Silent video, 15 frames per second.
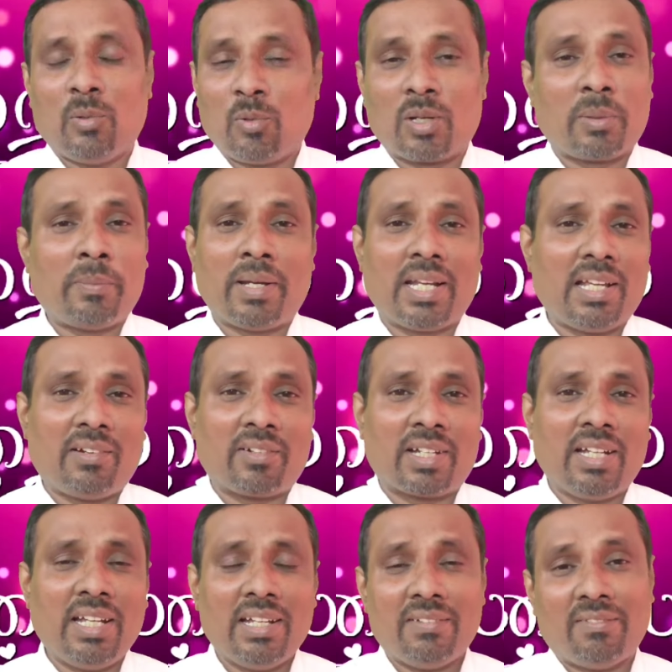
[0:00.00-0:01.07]
உங்கள் மேலே அவங்க
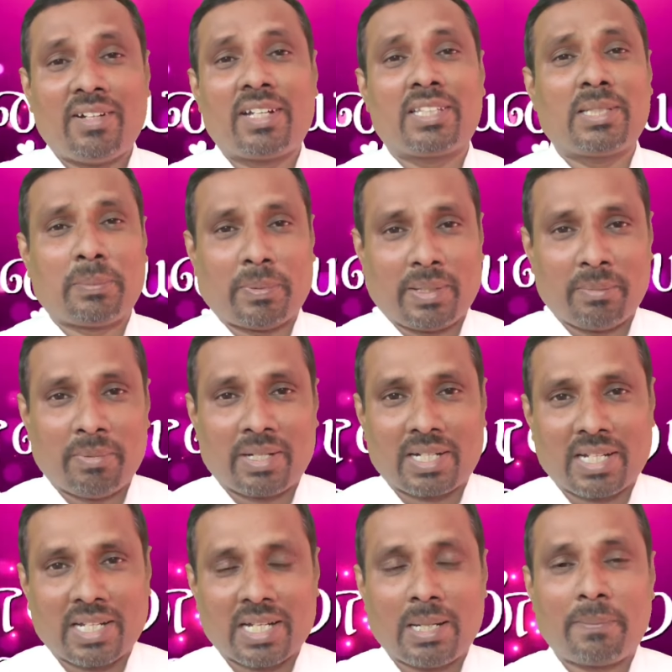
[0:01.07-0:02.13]
வருத்தப்பட
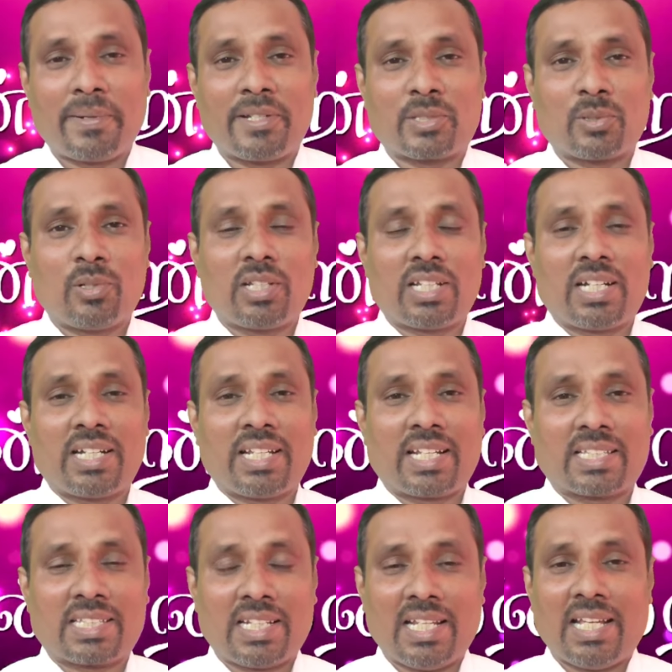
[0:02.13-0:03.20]
மாட்டாங்க அப்படி சொல்லுகிற
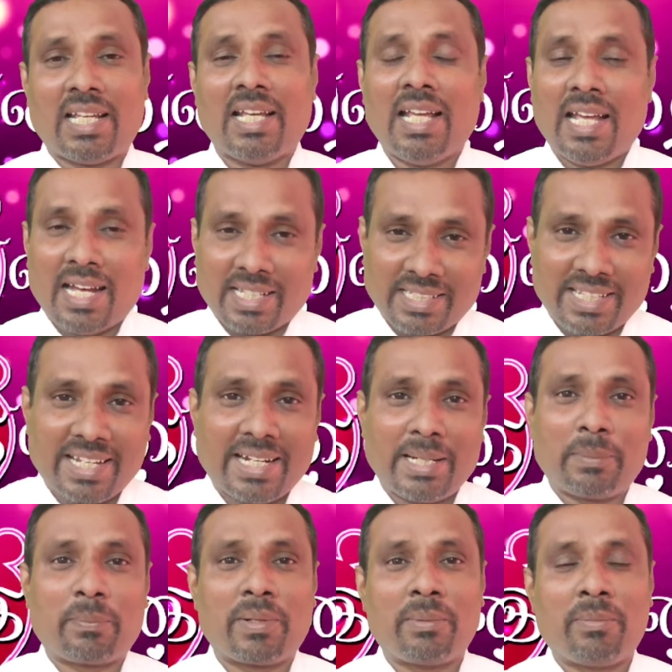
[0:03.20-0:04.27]
நேரத்தில் அந்த
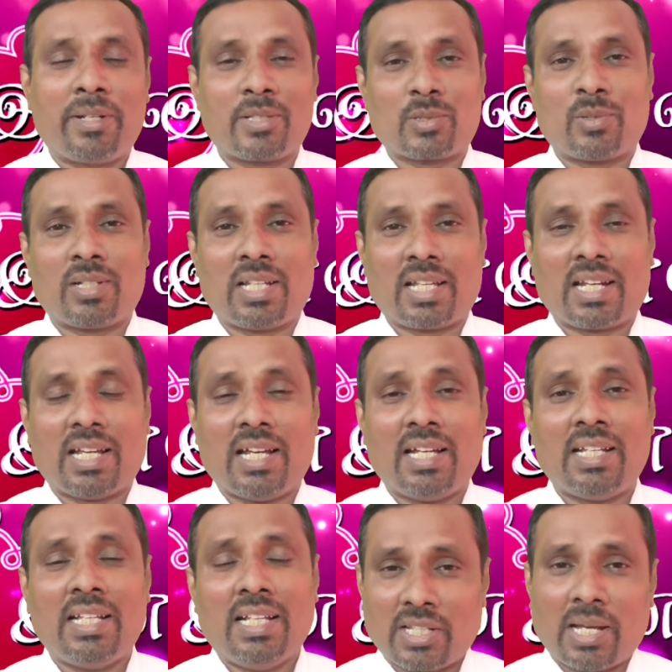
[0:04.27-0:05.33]
ஏழை பெண்மணி சொன்னாராம்
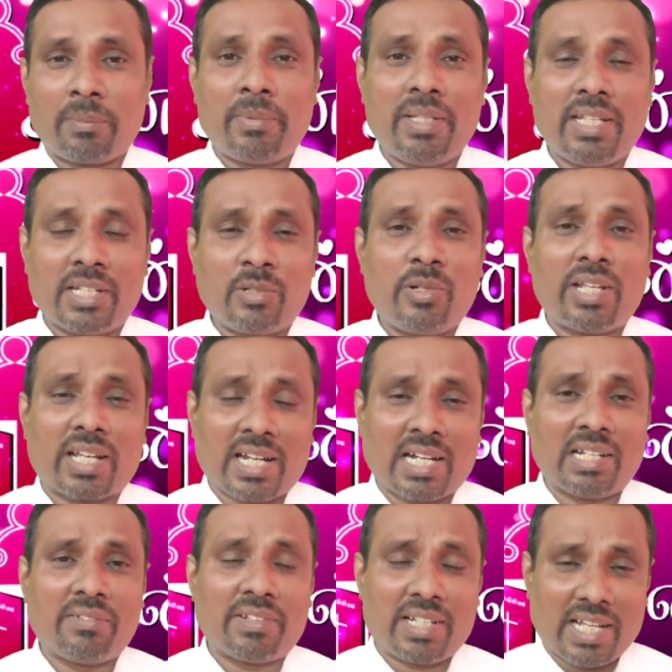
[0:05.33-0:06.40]
சாமி என்னுடைய
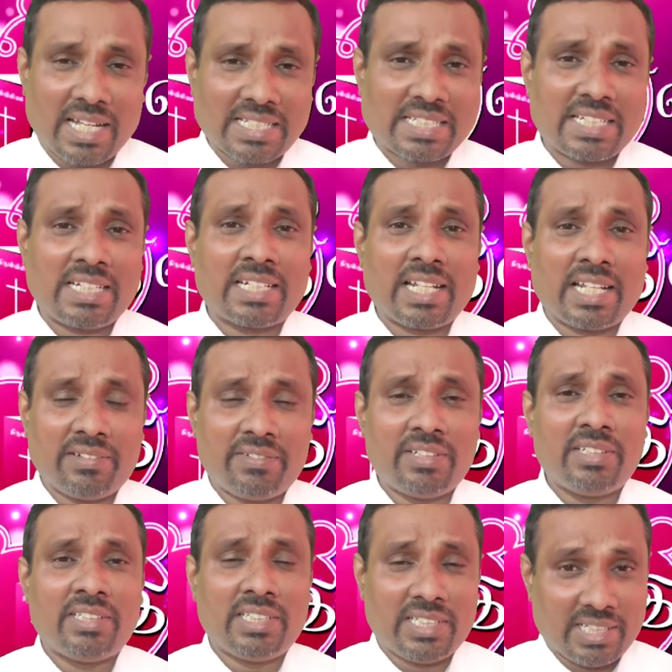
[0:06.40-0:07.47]
கணவர் ஆக்சிடென்ட் ஆகி
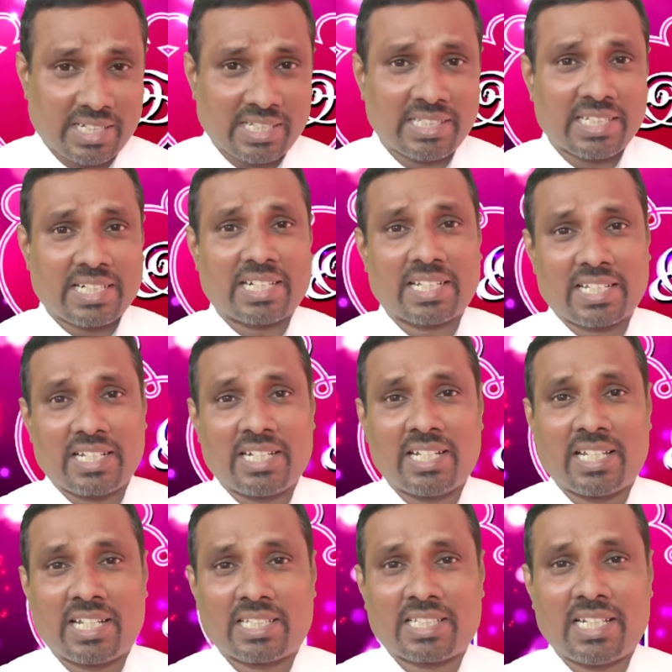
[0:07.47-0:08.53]
விழுந்து இறந்து கிடக்கிற
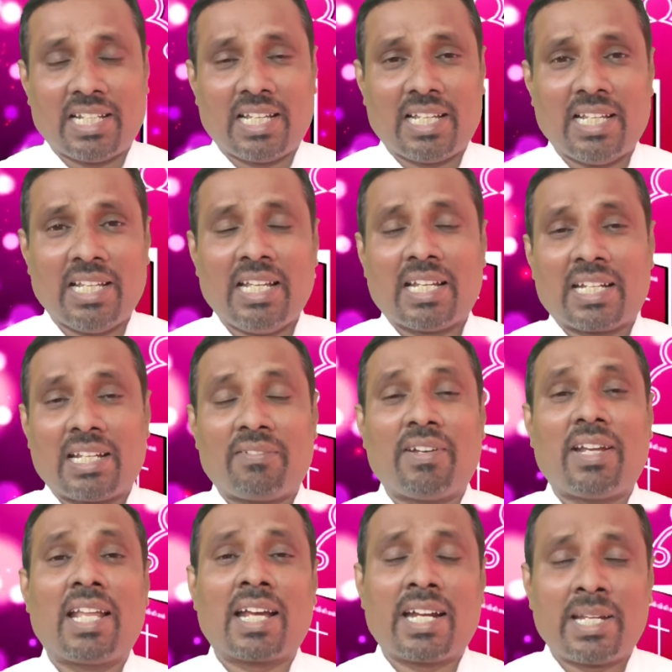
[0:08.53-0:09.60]
நேரத்தில் நான்
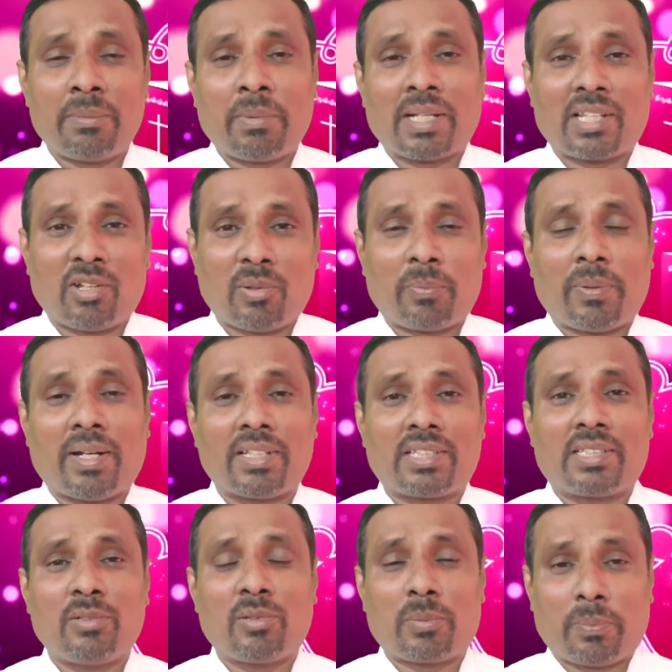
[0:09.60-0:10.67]
வேளாங்கண்ணி மாதாவை
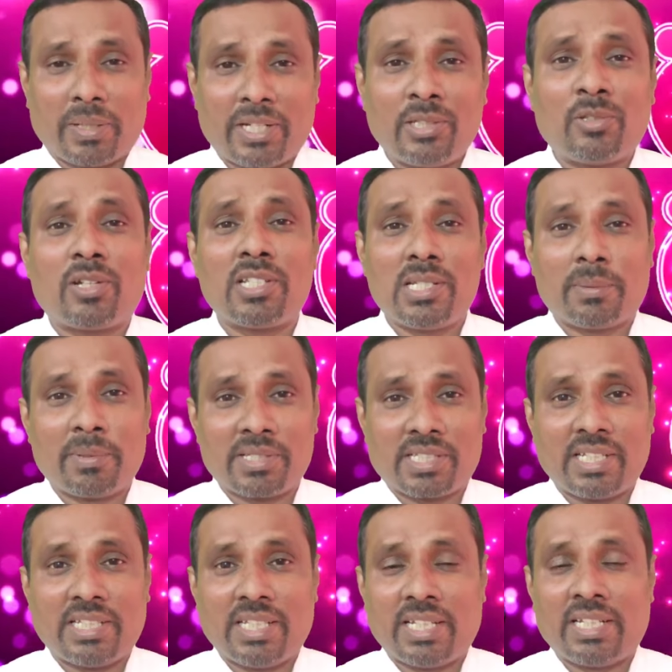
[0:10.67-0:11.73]
பார்த்து ஒரு பரிந்துரை ஜெபம்
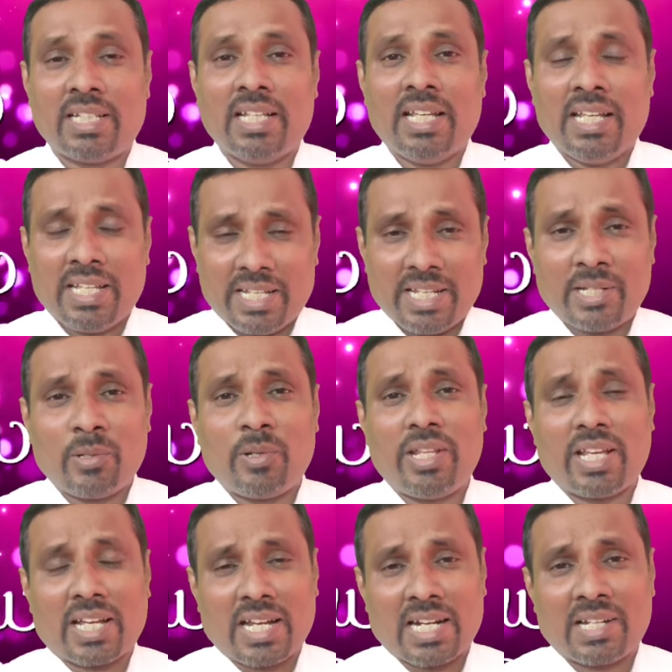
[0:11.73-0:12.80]
செய்தேன்
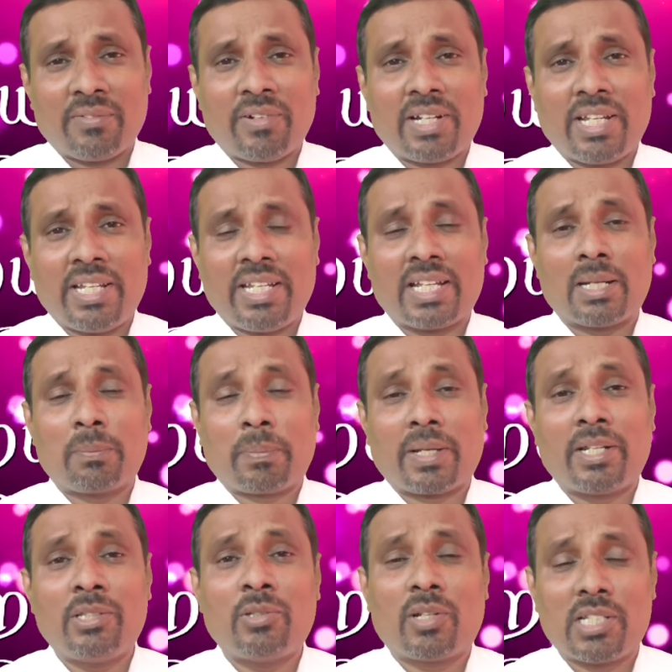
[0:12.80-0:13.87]
என்னுடைய கணவனை நீங்கள்
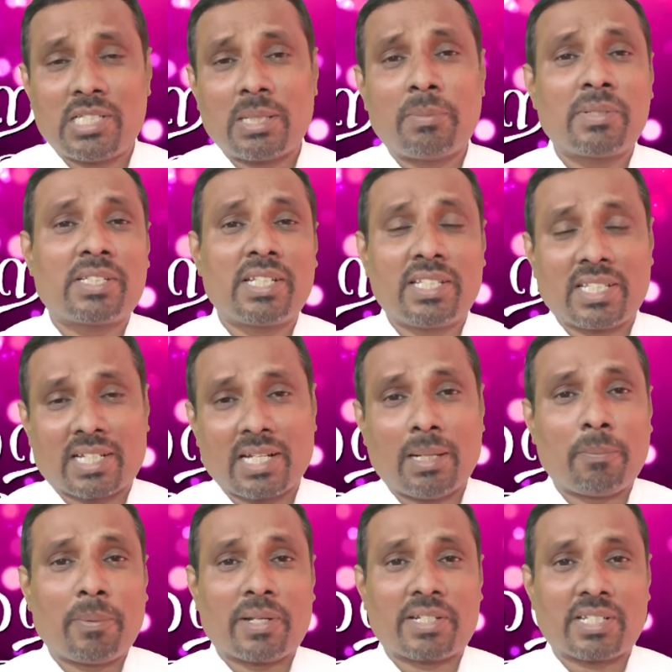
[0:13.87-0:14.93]
பரிந்துரை ஜெம செய்து
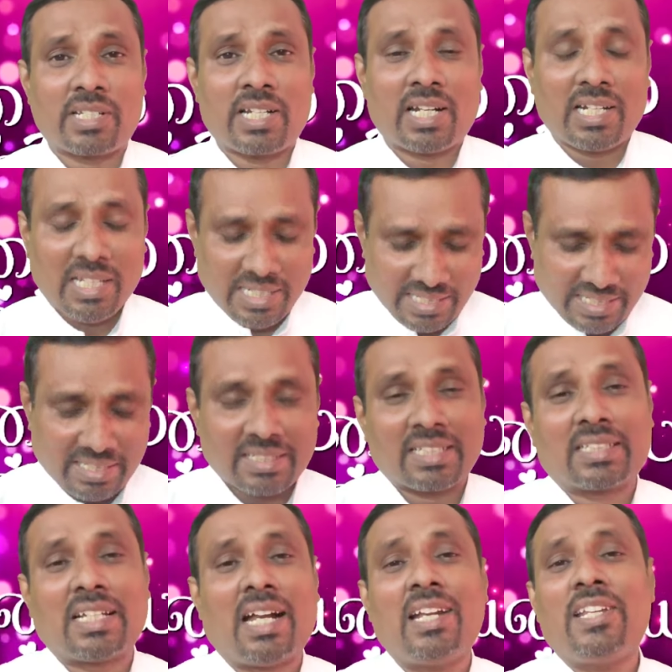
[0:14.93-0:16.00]
காப்பாற்றினால் இந்த
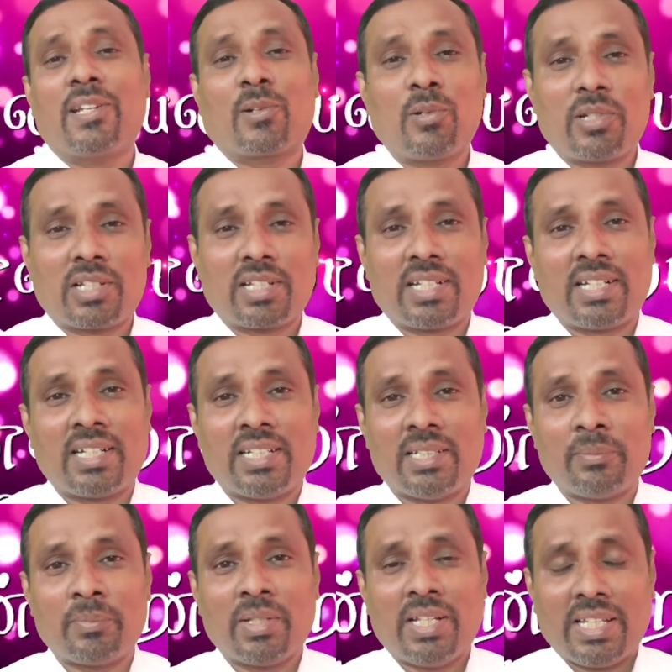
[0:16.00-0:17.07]
தாலியை கொடுக்குறேன்னு
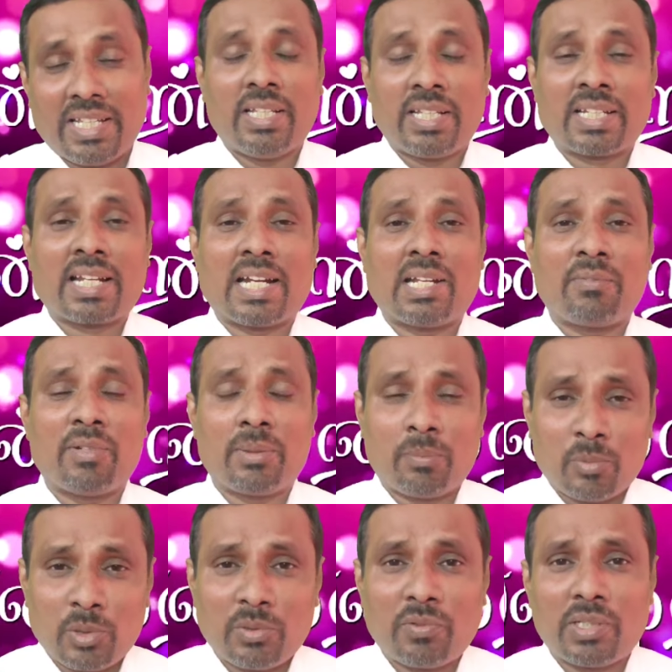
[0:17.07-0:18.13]
என் கணவன்
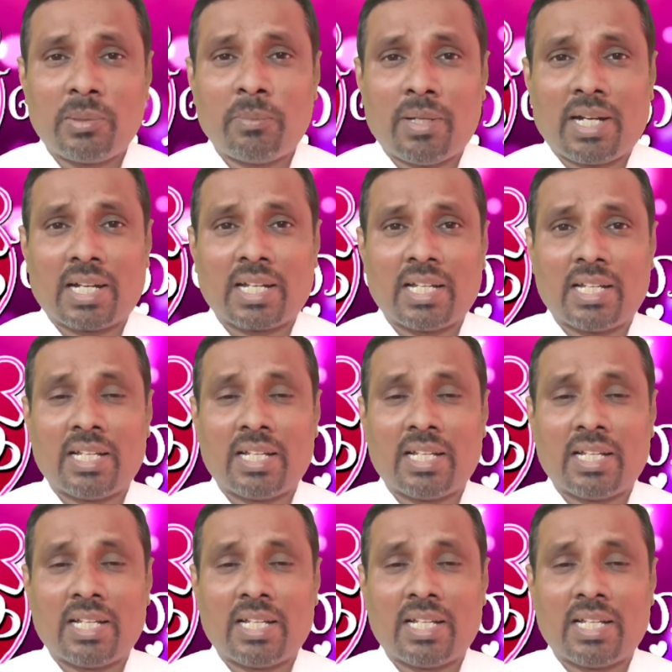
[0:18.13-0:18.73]
முழுவதுமாக